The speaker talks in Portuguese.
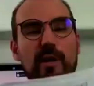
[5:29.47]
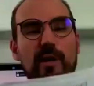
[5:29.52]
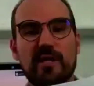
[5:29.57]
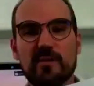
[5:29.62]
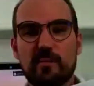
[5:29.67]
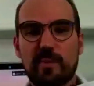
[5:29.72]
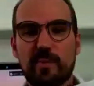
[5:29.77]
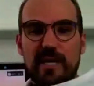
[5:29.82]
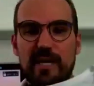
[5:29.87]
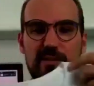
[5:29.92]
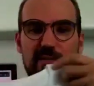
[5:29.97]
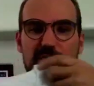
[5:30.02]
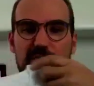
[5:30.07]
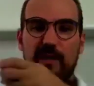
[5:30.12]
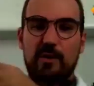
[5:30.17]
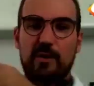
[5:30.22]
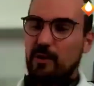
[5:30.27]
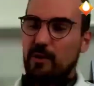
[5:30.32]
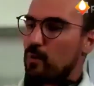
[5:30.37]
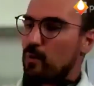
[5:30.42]
agora de preço e
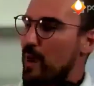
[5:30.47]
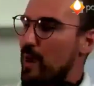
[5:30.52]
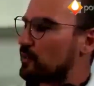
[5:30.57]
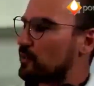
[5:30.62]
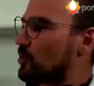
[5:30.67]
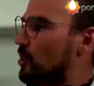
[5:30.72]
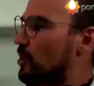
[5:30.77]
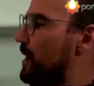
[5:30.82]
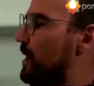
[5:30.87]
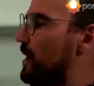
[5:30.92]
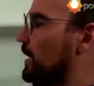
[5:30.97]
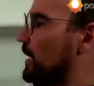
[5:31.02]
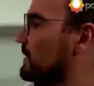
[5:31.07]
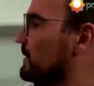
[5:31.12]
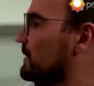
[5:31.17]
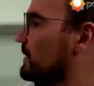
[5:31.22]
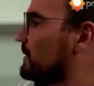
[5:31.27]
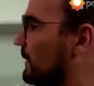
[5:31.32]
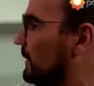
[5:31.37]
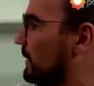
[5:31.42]
valor. Não é só uma
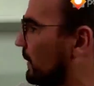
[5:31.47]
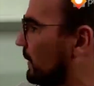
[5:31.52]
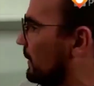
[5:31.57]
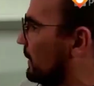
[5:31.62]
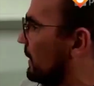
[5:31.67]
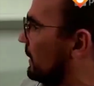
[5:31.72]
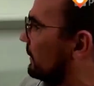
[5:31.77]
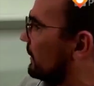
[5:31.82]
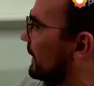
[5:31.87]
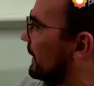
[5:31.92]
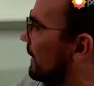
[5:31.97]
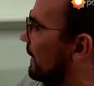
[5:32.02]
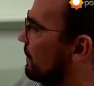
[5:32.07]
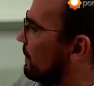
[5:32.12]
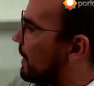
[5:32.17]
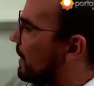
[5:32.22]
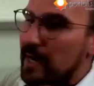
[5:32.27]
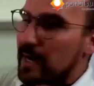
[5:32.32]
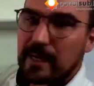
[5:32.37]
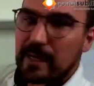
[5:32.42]
camiseta. Tem a
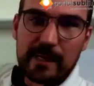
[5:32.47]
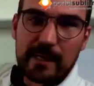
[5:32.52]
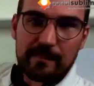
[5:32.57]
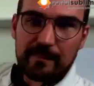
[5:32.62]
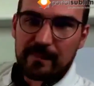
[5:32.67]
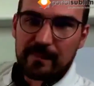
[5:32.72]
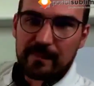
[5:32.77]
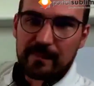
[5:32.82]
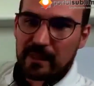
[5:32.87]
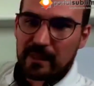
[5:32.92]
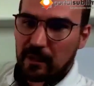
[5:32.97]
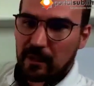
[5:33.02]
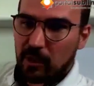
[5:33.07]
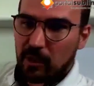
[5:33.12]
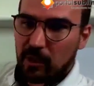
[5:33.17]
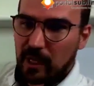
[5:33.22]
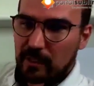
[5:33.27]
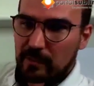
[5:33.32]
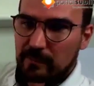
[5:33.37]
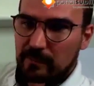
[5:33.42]
marca na
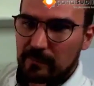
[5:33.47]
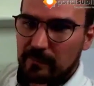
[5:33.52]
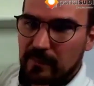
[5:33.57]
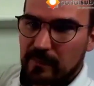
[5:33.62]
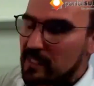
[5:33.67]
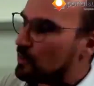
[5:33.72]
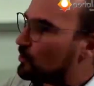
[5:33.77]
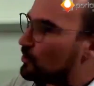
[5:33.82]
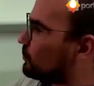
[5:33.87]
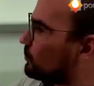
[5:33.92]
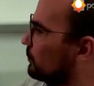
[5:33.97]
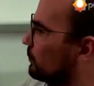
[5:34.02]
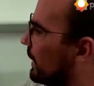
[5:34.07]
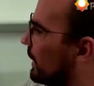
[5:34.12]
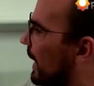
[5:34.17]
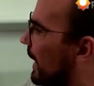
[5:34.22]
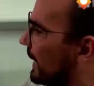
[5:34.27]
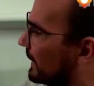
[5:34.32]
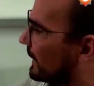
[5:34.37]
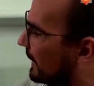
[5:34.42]
gola, isso
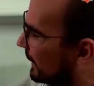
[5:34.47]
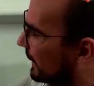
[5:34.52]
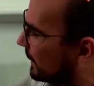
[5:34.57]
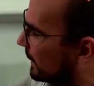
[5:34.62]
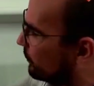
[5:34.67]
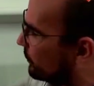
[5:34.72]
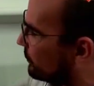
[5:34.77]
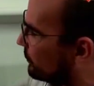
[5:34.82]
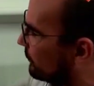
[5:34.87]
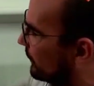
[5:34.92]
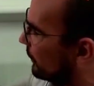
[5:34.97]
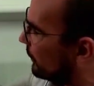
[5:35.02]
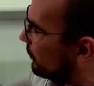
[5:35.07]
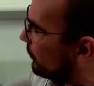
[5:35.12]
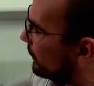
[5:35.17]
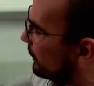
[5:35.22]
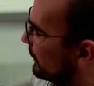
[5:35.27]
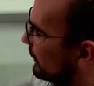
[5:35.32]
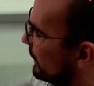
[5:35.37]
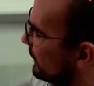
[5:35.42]
agrega uhum. muito
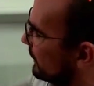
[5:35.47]
valor,